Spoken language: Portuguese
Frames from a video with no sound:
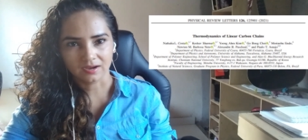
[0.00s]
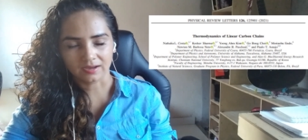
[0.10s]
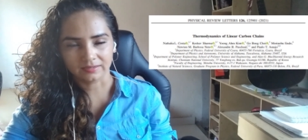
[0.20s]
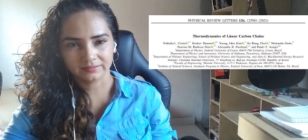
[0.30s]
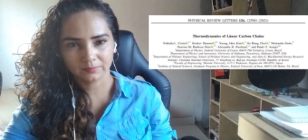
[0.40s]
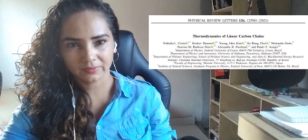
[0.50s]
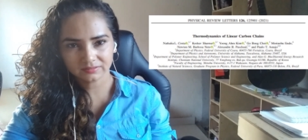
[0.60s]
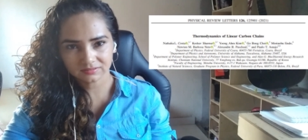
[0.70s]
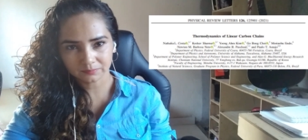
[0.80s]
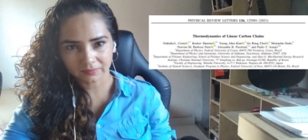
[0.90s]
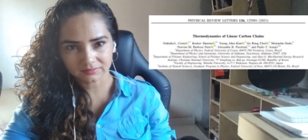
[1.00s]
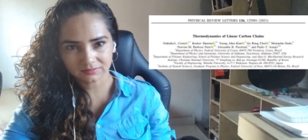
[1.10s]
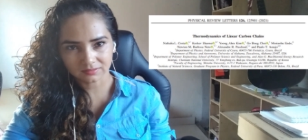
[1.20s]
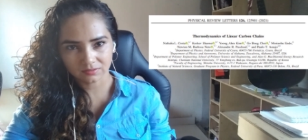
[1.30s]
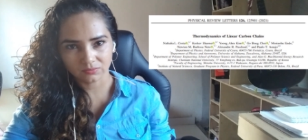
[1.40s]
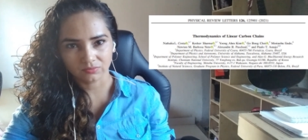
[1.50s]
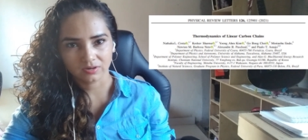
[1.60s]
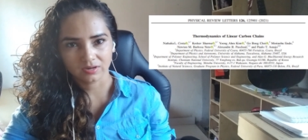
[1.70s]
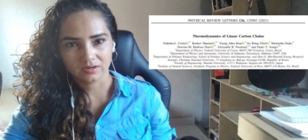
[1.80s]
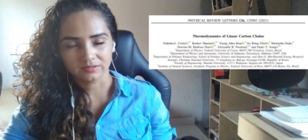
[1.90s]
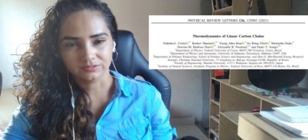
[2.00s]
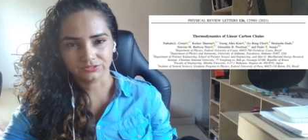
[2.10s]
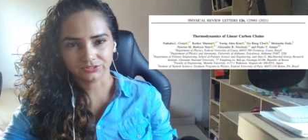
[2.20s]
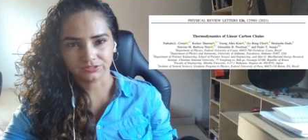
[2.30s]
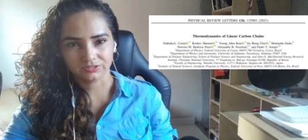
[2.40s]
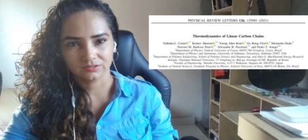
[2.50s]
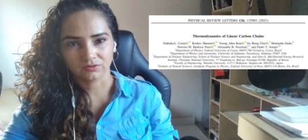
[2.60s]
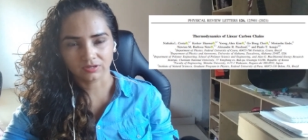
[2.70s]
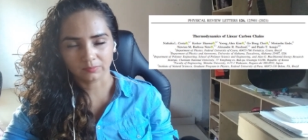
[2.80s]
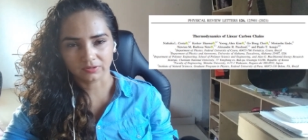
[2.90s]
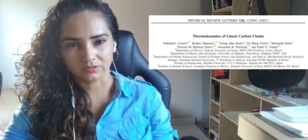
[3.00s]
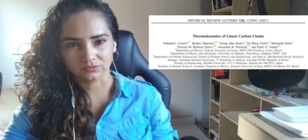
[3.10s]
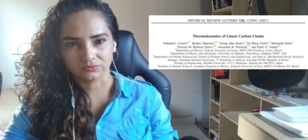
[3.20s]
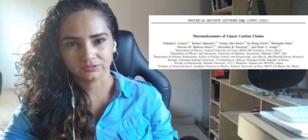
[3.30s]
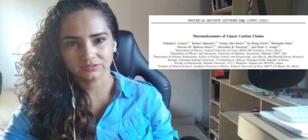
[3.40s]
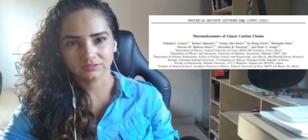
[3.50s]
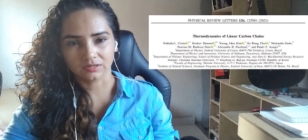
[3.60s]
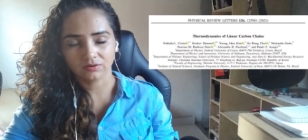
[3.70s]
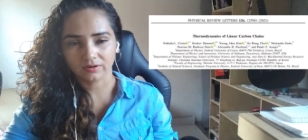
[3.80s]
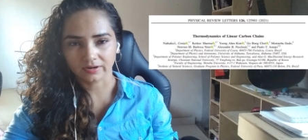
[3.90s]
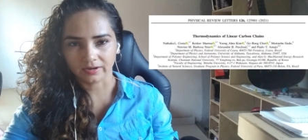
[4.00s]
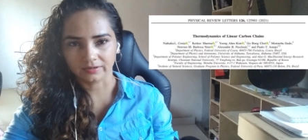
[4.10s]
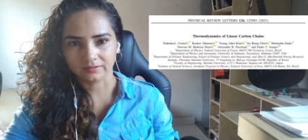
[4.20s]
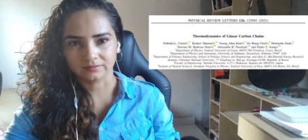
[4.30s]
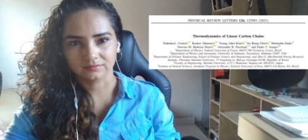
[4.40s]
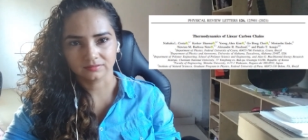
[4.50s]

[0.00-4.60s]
além da participação de colaboradores da Coreia e